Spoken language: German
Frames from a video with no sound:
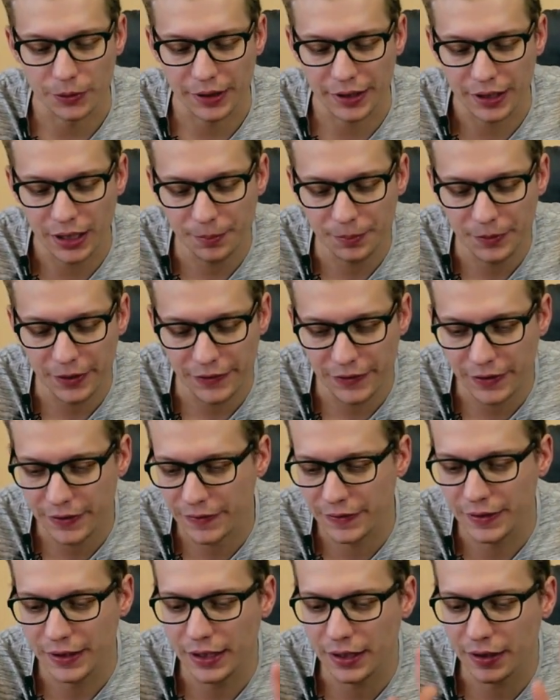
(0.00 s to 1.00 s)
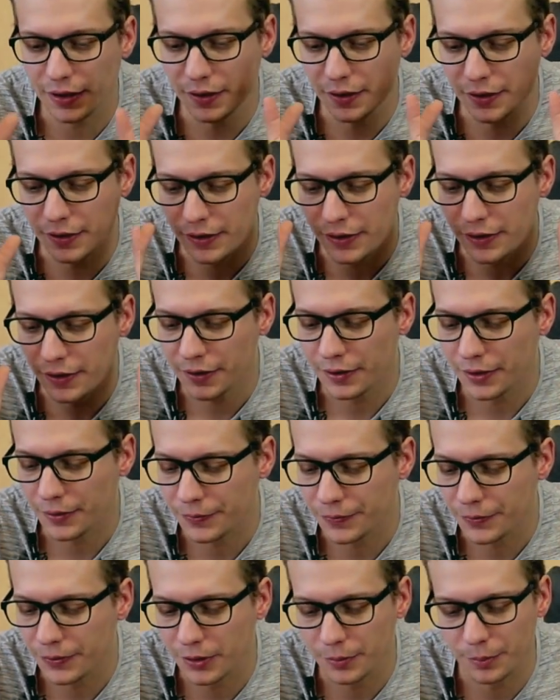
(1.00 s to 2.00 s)
Ich habe das jetzt nicht in irgendeiner
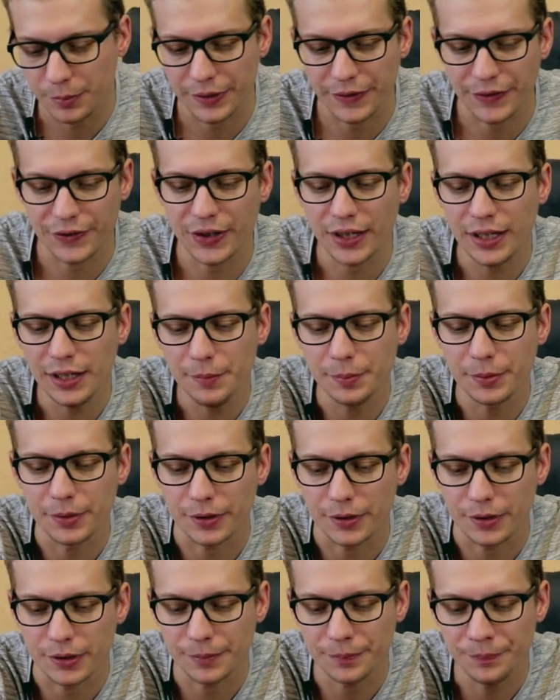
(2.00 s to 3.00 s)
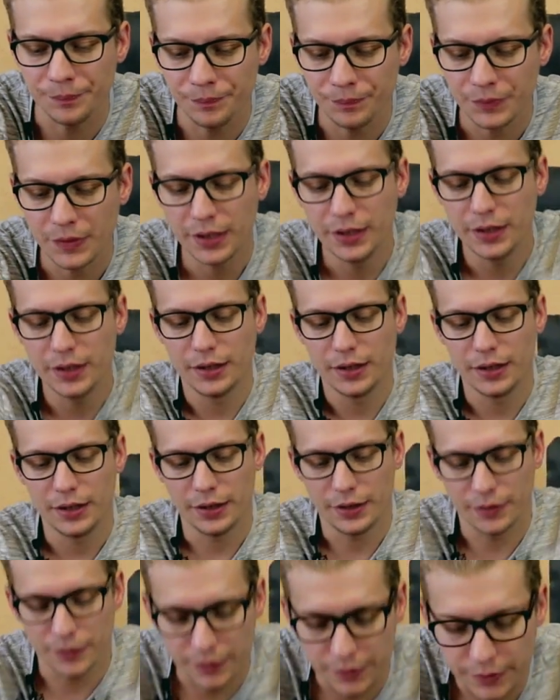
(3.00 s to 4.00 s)
Form bezahlt bekommen.
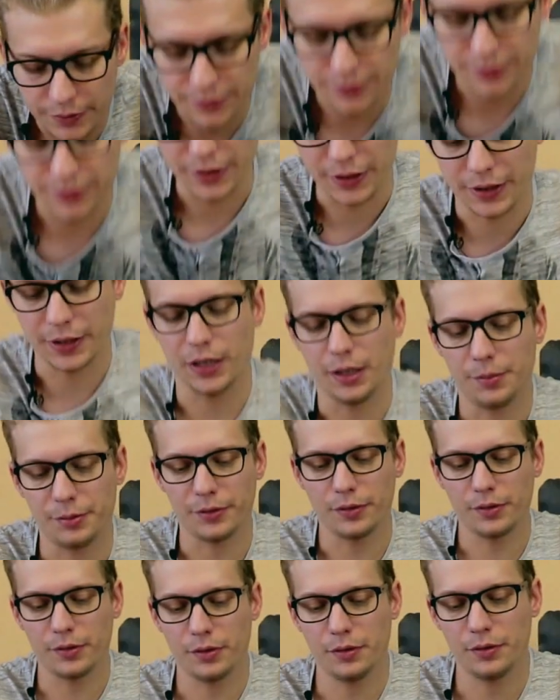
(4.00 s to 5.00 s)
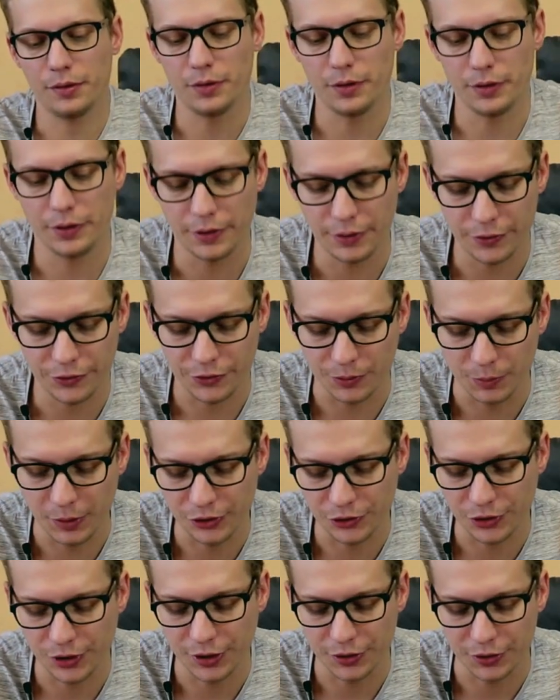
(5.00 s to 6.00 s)
Ich habe es im
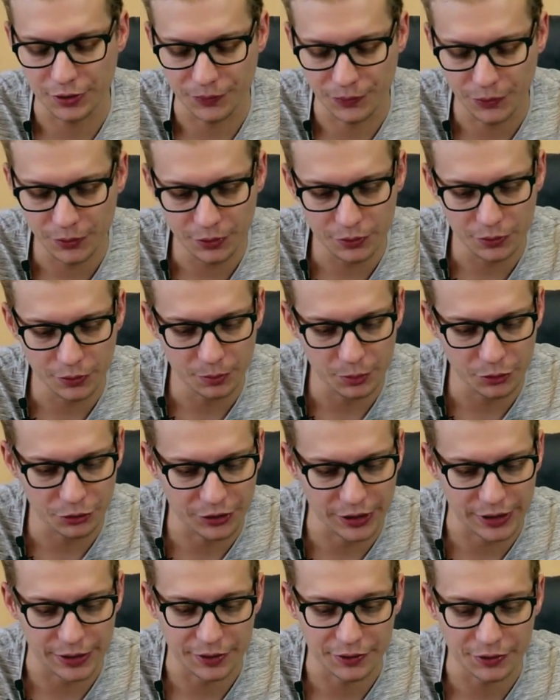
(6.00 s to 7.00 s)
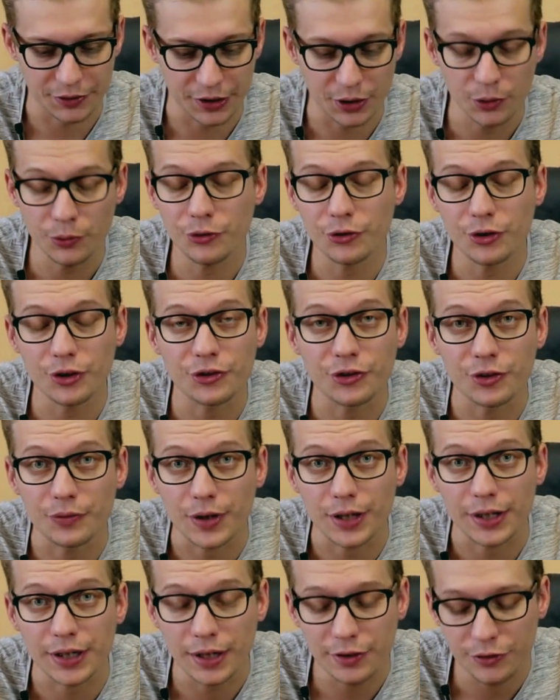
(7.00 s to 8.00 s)
Internet gefunden und bestellt. Die günstigste
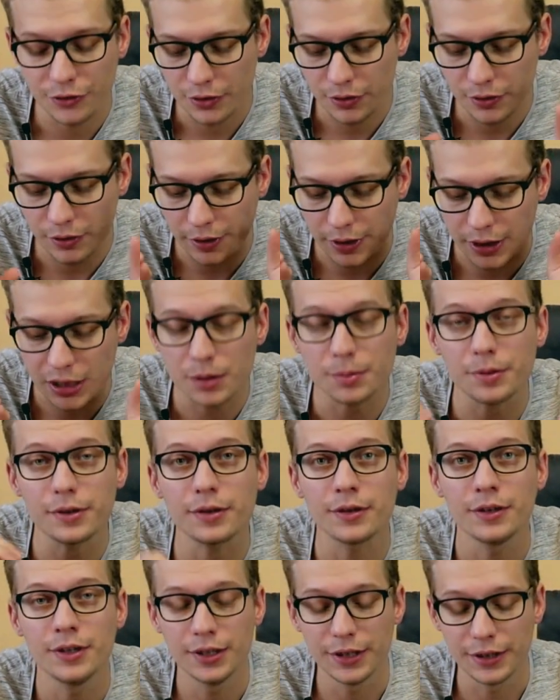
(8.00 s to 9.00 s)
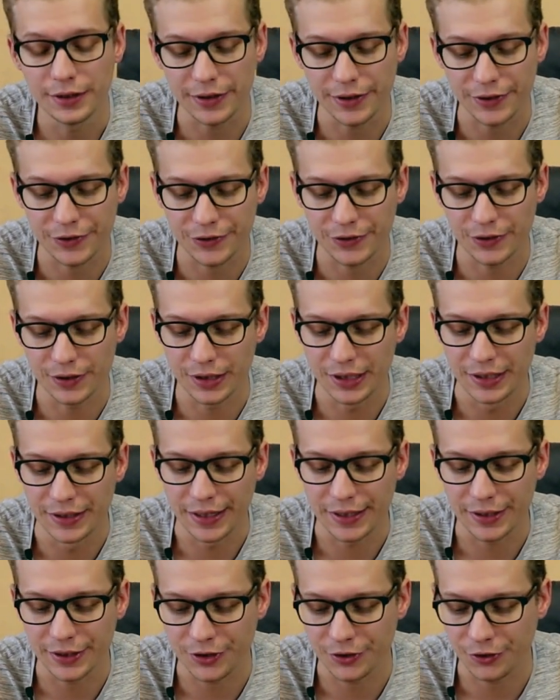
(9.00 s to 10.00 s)
Variante, aber das
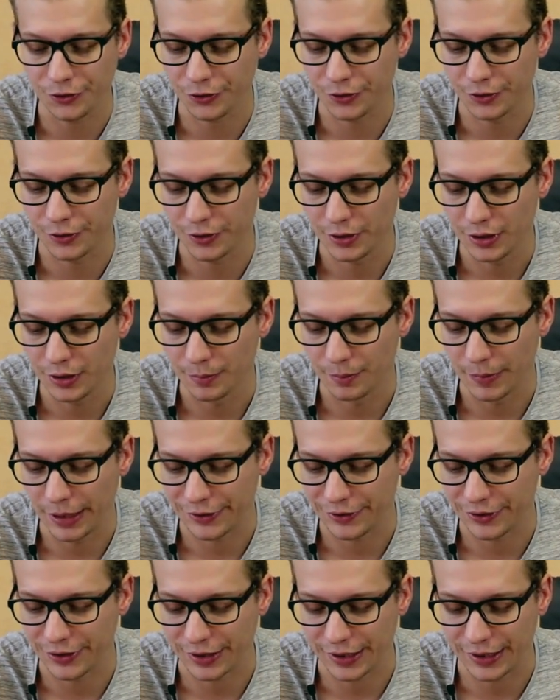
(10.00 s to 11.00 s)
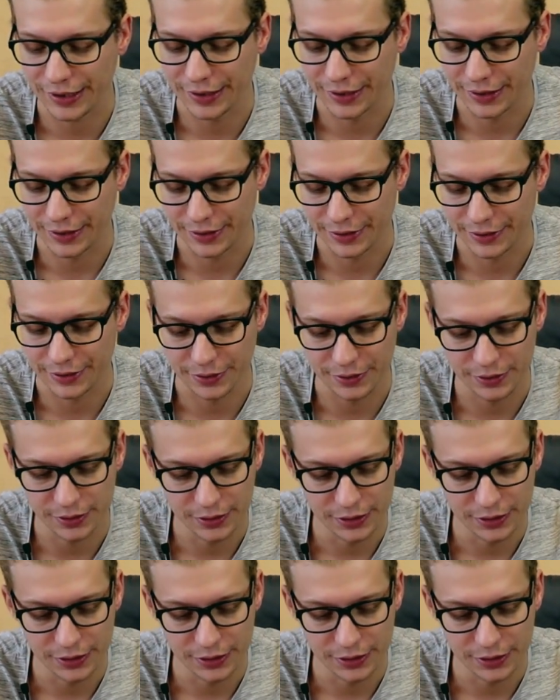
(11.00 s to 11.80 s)
identische Material.